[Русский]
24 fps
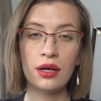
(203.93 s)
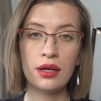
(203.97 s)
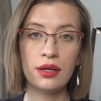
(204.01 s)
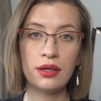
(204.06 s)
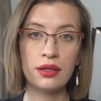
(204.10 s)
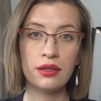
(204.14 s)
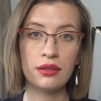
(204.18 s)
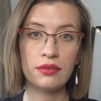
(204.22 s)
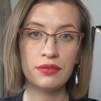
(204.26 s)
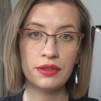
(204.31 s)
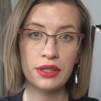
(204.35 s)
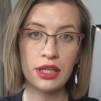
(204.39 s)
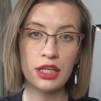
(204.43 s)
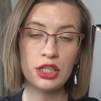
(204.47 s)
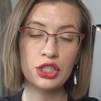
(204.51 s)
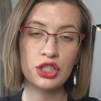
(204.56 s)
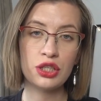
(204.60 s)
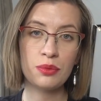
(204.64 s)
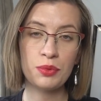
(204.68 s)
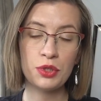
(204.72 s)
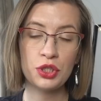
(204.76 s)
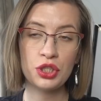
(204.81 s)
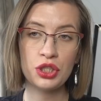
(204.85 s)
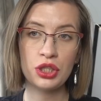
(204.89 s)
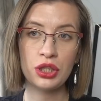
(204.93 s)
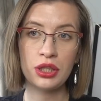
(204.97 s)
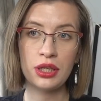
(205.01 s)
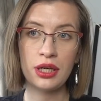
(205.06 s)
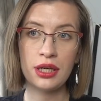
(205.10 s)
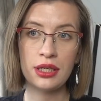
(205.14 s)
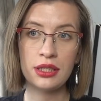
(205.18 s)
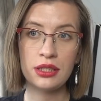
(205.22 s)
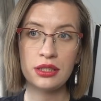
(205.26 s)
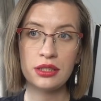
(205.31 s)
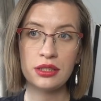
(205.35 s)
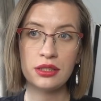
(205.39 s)
А, вы должны
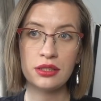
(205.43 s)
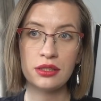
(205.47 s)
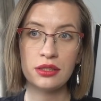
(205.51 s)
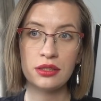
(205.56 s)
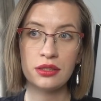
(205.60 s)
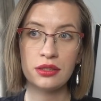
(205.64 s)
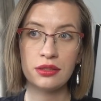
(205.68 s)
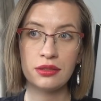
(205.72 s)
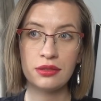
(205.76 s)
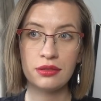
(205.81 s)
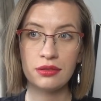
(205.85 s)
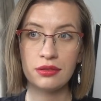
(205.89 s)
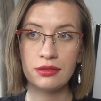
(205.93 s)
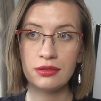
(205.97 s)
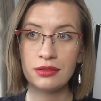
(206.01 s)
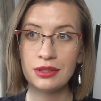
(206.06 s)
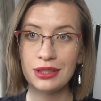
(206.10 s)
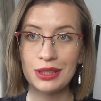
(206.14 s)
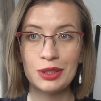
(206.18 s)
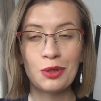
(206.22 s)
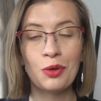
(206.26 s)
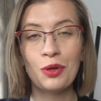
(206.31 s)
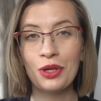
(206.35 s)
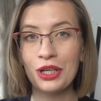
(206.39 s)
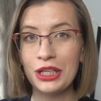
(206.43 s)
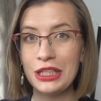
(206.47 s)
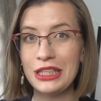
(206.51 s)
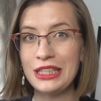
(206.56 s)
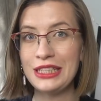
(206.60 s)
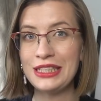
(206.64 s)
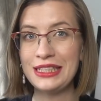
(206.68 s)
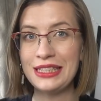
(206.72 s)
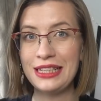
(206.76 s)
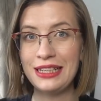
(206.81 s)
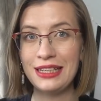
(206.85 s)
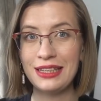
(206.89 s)
посчитать, э, сколько
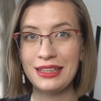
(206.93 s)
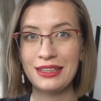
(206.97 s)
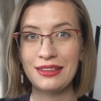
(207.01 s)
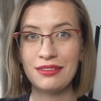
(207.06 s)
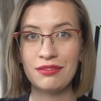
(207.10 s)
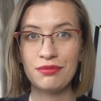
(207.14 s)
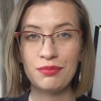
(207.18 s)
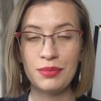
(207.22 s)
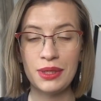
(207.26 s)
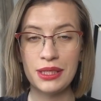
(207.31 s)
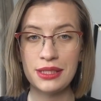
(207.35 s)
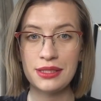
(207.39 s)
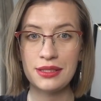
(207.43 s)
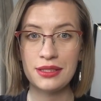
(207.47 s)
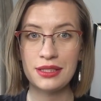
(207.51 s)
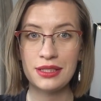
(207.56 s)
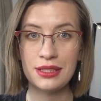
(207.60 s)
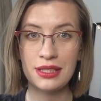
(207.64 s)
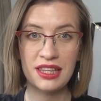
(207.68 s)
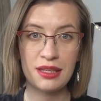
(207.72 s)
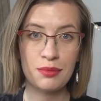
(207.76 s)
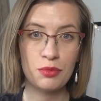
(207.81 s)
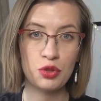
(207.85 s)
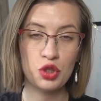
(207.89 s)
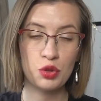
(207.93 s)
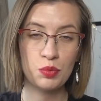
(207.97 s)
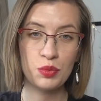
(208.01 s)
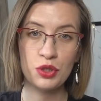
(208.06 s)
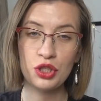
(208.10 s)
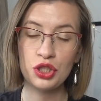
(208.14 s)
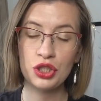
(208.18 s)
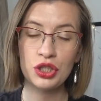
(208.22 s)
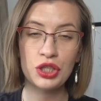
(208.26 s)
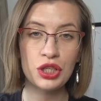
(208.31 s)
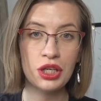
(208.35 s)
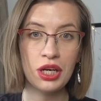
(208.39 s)
недель это в месяце. Это может
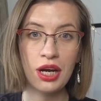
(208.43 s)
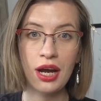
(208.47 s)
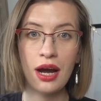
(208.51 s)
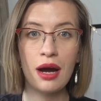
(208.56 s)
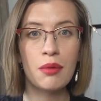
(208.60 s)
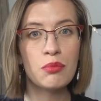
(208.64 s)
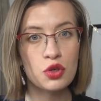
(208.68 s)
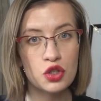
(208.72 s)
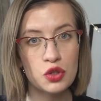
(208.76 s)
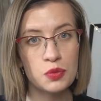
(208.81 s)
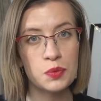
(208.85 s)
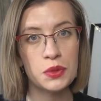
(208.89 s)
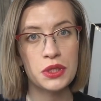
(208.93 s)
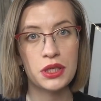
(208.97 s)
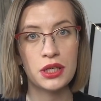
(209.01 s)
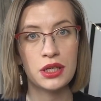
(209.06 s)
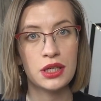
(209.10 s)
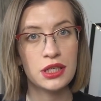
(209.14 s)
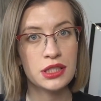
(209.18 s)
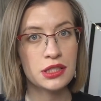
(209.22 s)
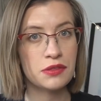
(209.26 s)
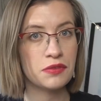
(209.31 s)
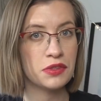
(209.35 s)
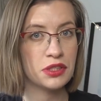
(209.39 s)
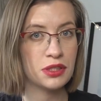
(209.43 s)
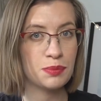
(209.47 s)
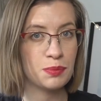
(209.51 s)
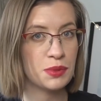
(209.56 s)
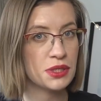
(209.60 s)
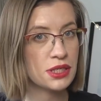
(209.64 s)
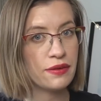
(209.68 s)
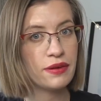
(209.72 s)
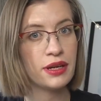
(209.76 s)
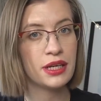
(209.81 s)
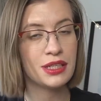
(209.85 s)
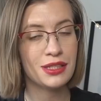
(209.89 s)
быть 4, а может быть, оказывается,
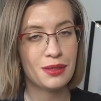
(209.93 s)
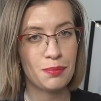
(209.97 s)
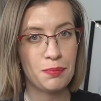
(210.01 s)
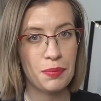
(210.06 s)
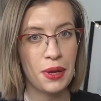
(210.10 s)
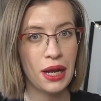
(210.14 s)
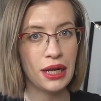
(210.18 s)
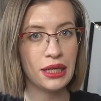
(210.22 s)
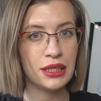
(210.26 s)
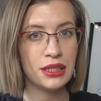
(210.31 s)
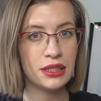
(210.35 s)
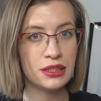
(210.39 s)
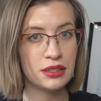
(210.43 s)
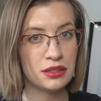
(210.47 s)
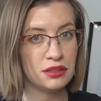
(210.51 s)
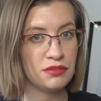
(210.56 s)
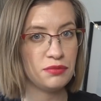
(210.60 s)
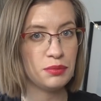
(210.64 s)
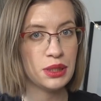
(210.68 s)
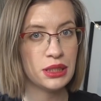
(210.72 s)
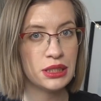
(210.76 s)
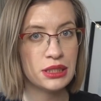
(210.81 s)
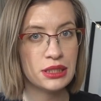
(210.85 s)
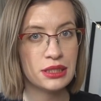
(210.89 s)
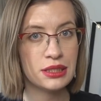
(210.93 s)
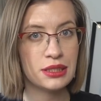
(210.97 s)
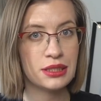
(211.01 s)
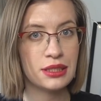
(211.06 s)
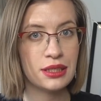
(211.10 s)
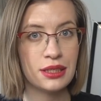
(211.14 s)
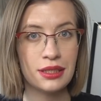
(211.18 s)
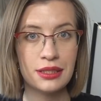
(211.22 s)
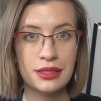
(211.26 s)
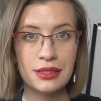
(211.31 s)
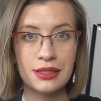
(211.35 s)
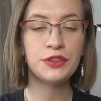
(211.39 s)
представляете, 5 недель в месяце
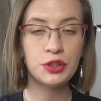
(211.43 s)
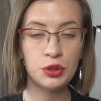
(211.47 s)
есть.